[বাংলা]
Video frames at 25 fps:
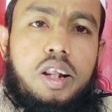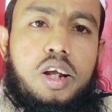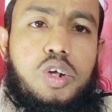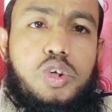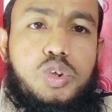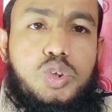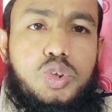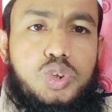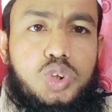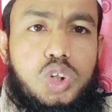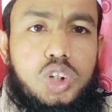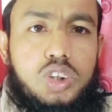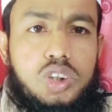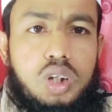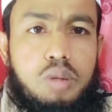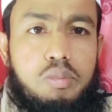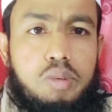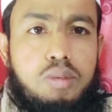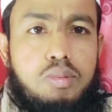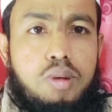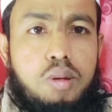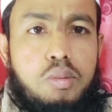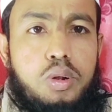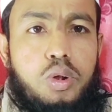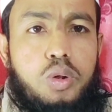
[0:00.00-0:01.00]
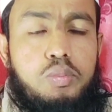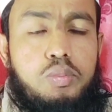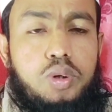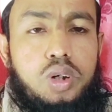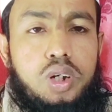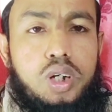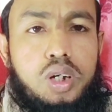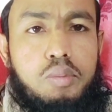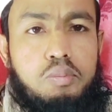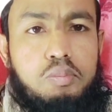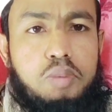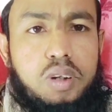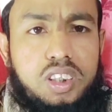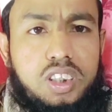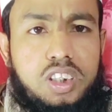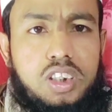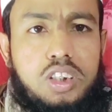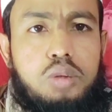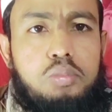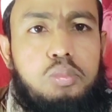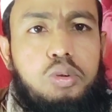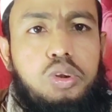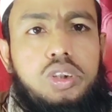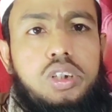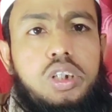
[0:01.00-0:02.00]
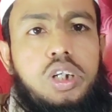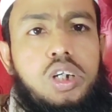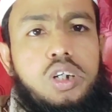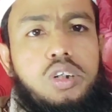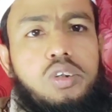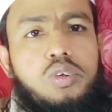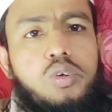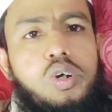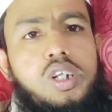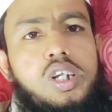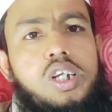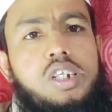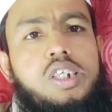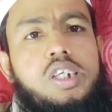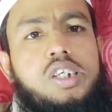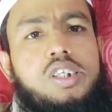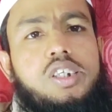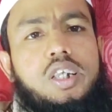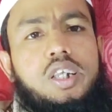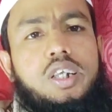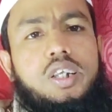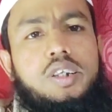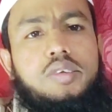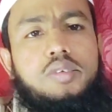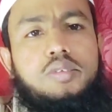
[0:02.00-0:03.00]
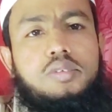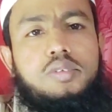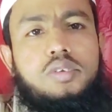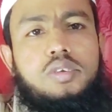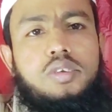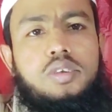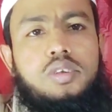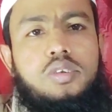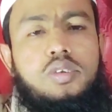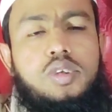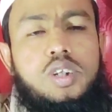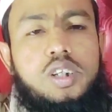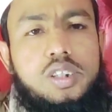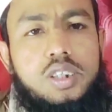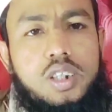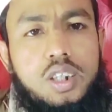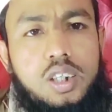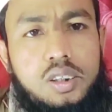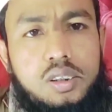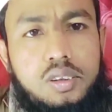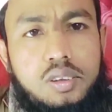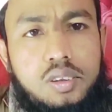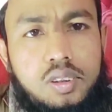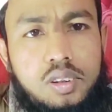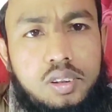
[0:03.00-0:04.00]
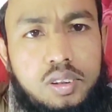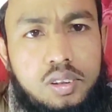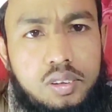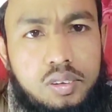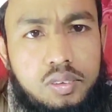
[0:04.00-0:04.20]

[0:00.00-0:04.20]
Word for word: আল্লাহ রসুলাম এইভাবে ব্যক্তিত্ব গড়িয়ে দিয়েছিলেন তুলেছিলেন